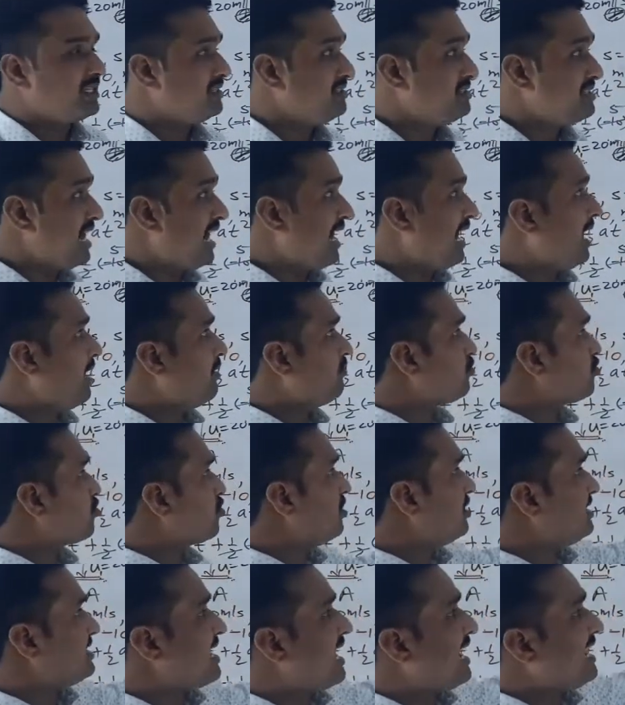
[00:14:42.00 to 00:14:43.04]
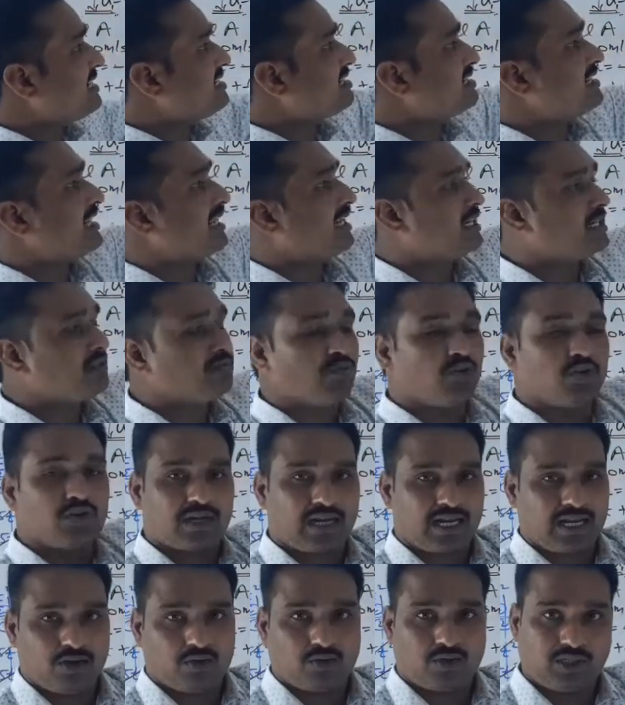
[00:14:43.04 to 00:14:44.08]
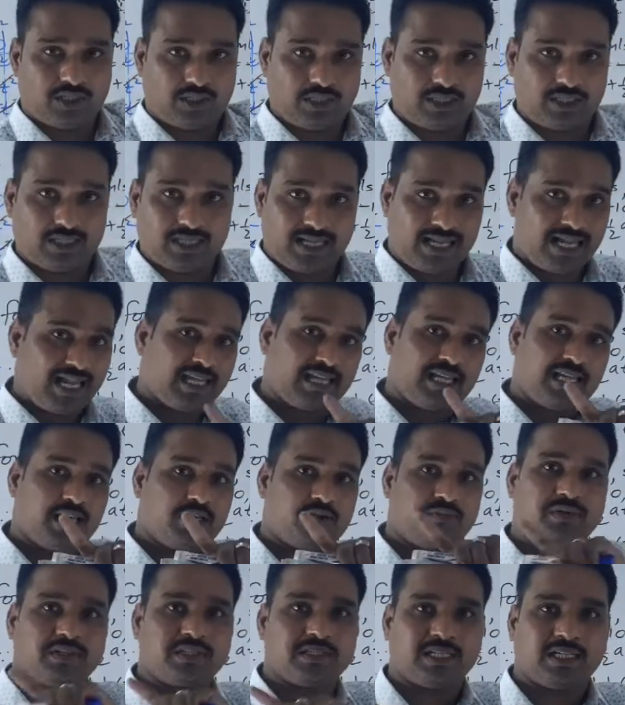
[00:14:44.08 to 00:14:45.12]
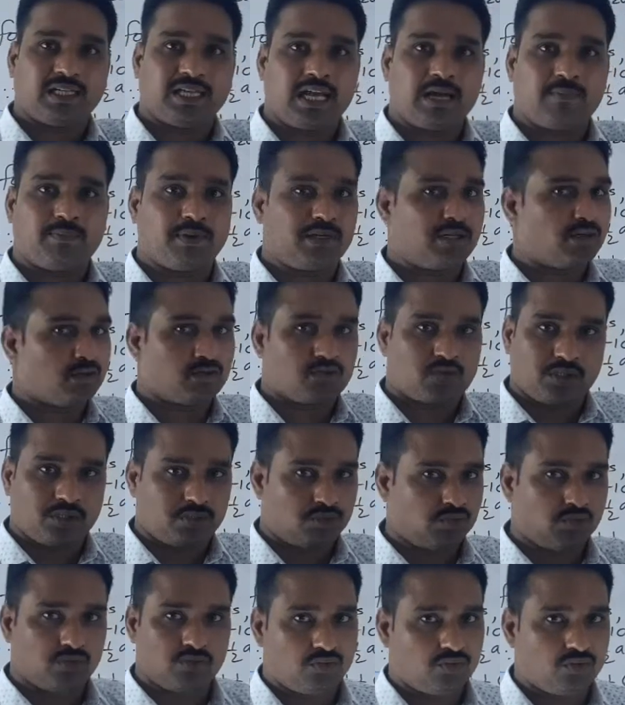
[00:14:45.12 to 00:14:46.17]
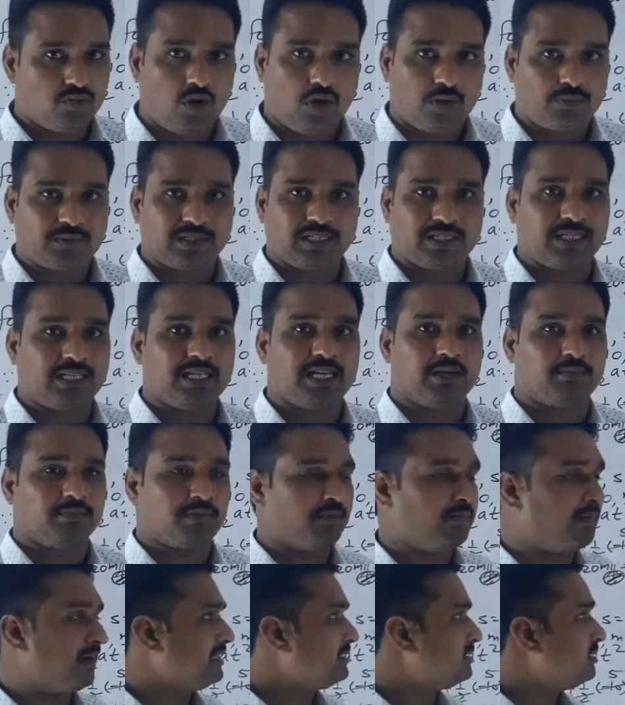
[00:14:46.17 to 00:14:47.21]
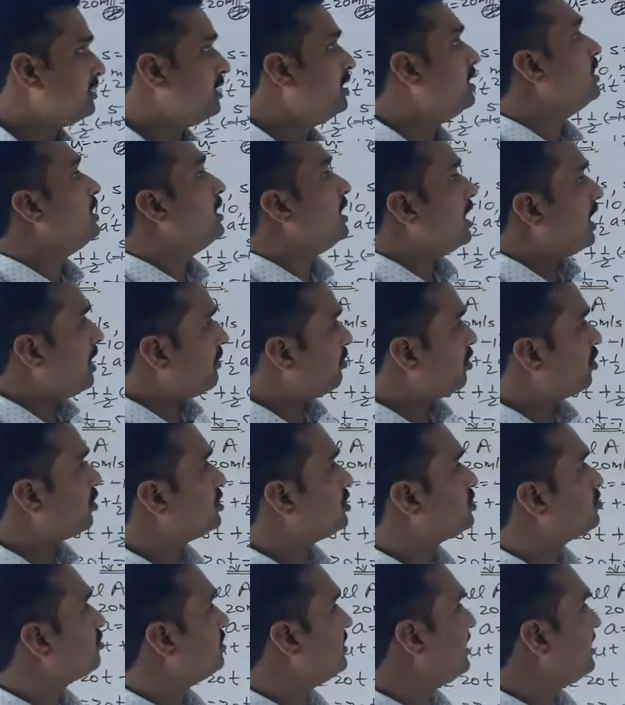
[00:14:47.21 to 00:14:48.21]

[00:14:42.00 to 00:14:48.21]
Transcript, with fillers: जहां हमको लास्ट सेकंड बोल रहा है ओनली एक ही इक्वेशन है यहां पर कोई दो ऑप्शन नहीं है अपने पास हम लोग इसको